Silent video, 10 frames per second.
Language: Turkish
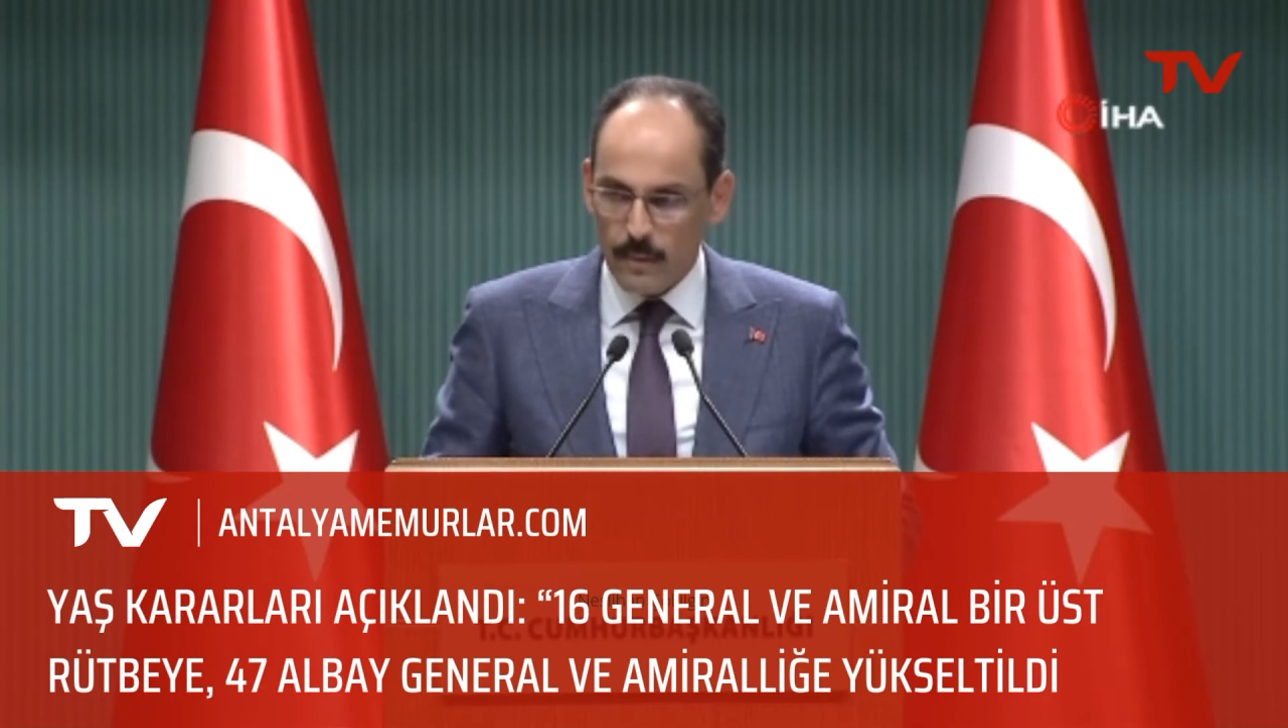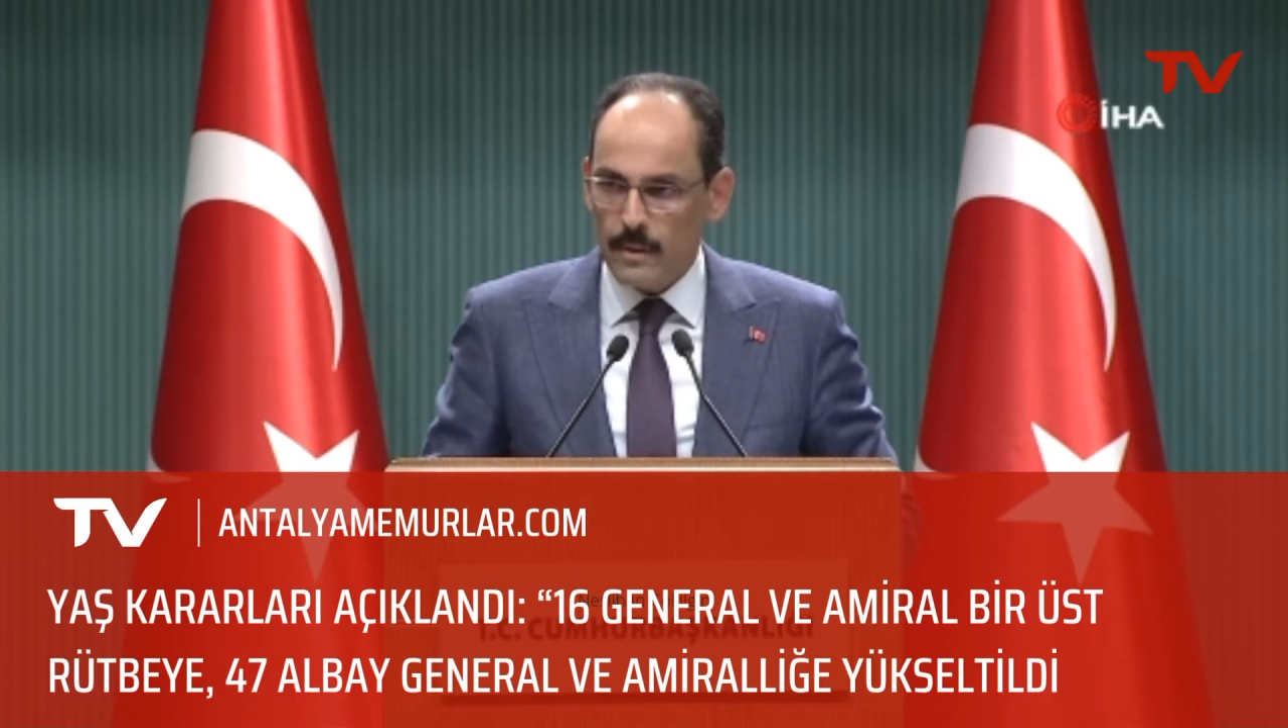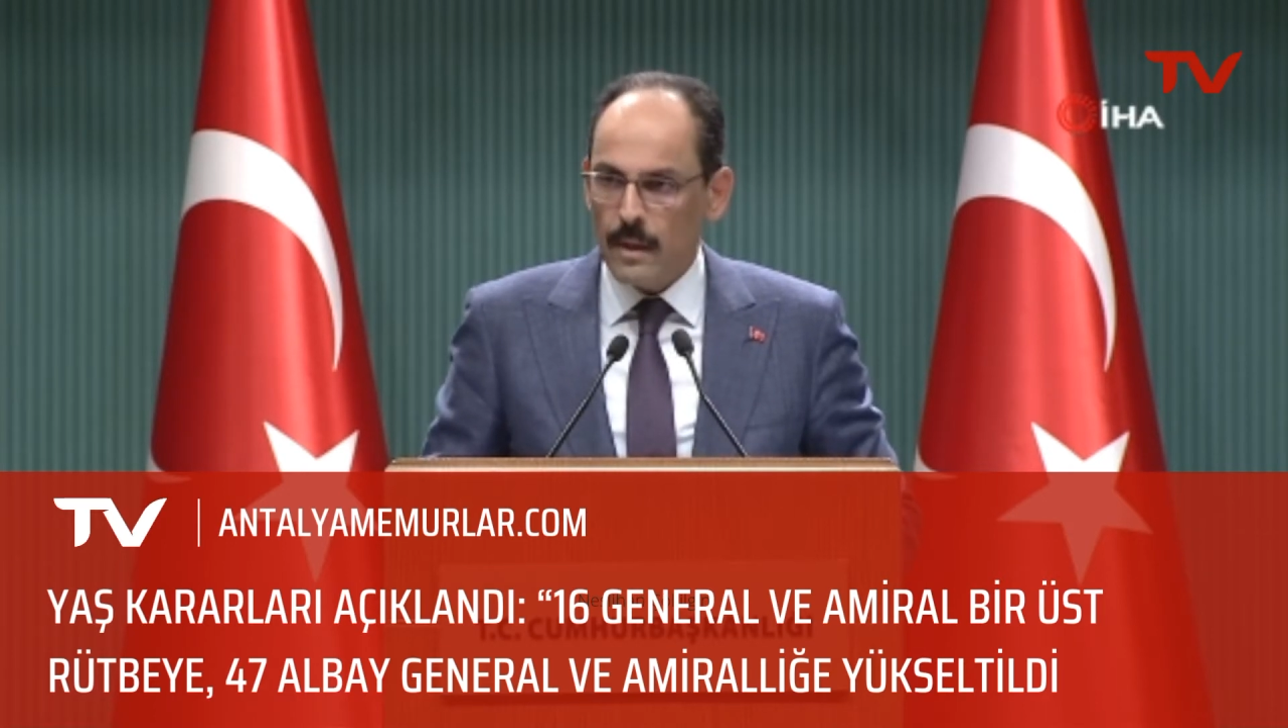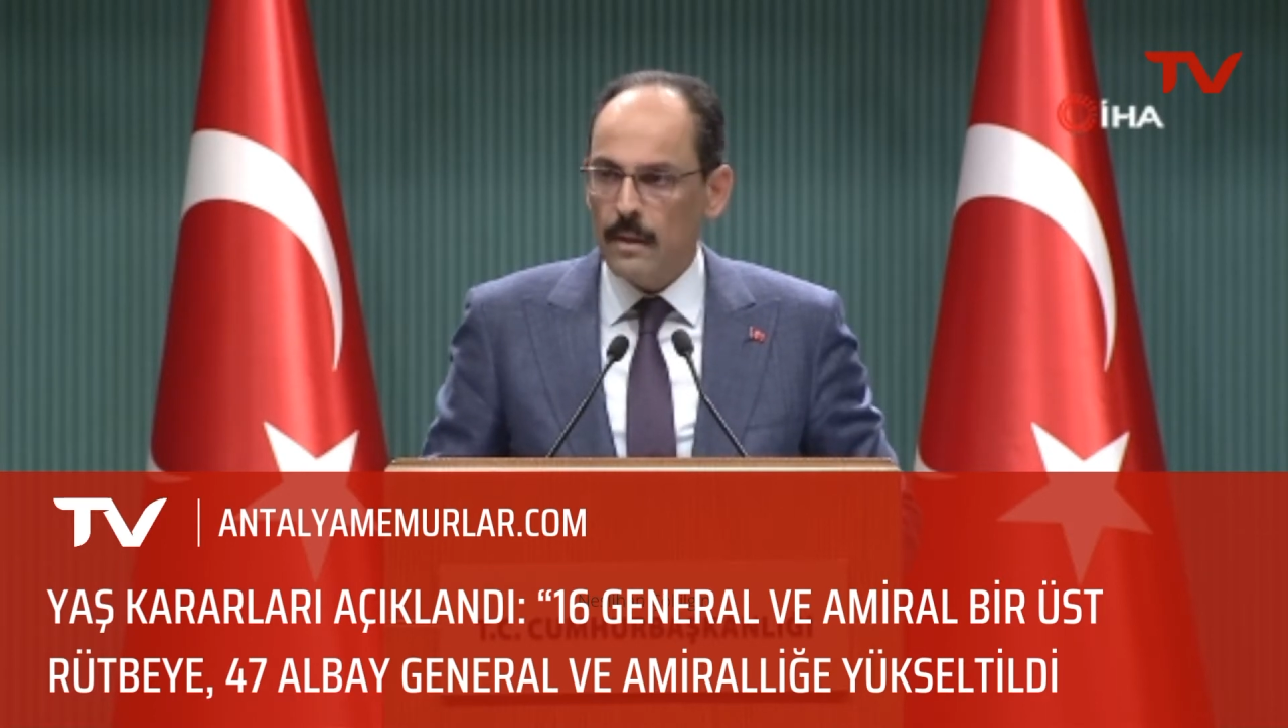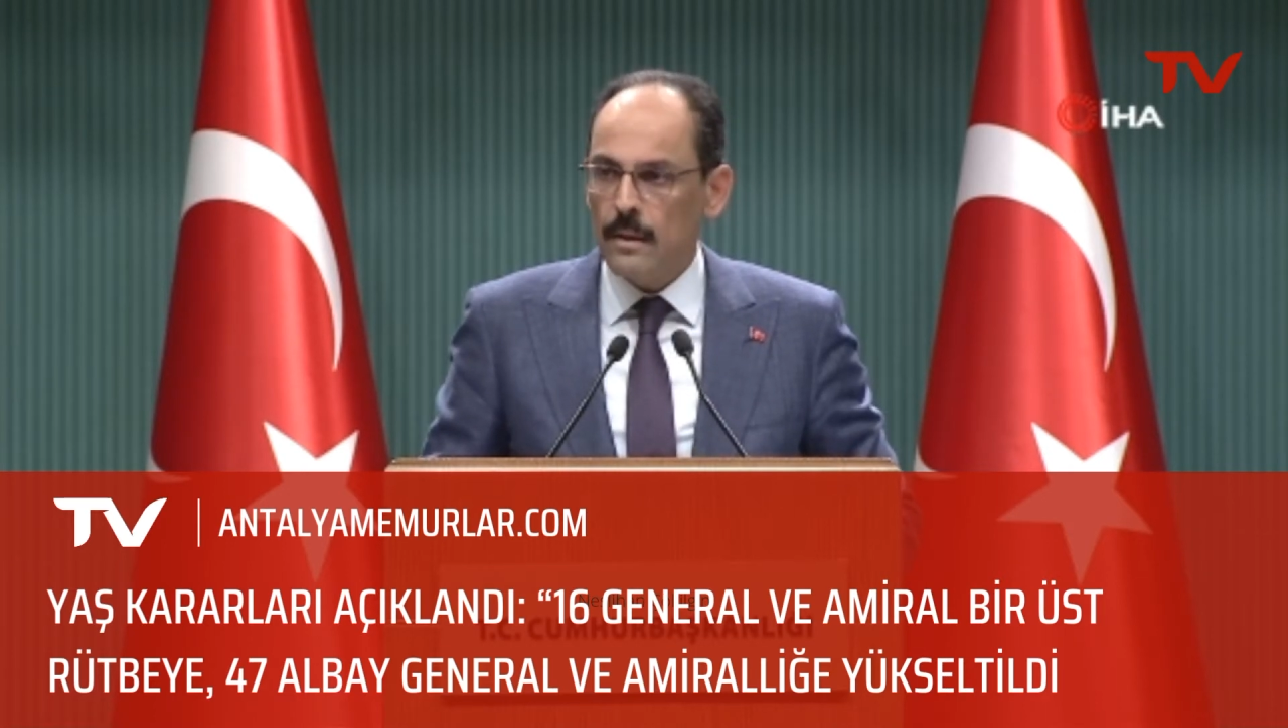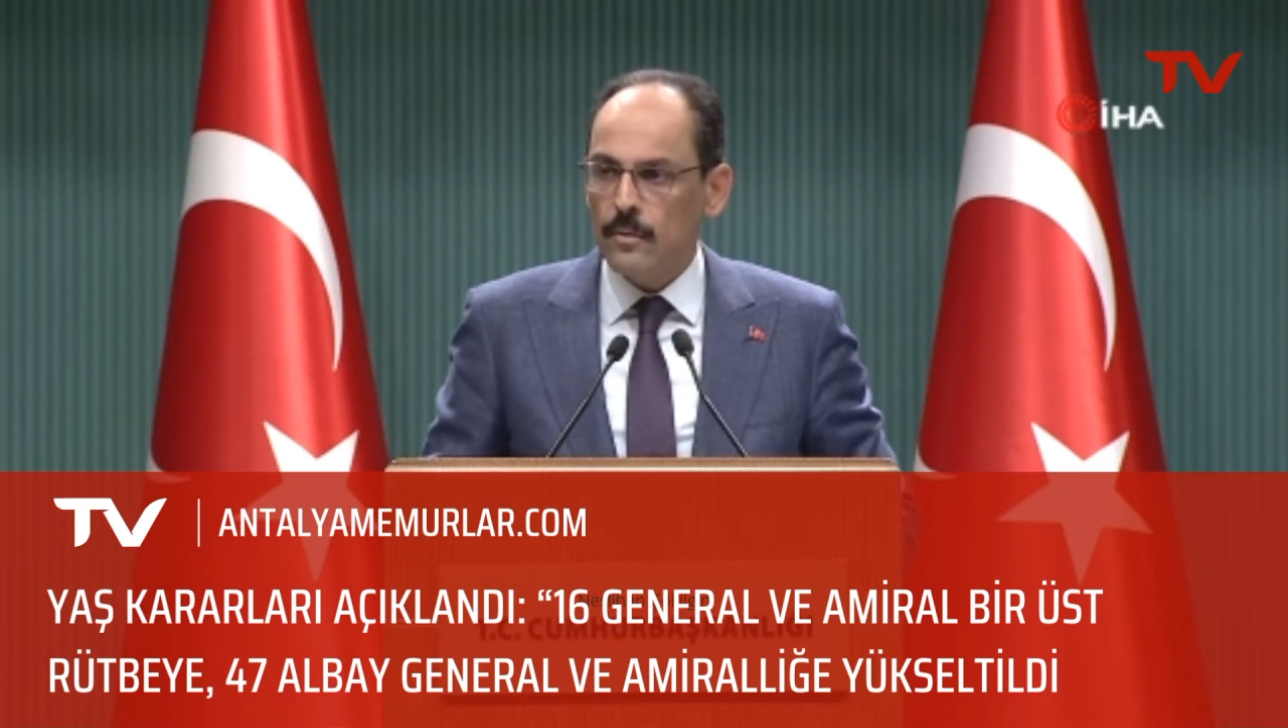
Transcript: amiralliğe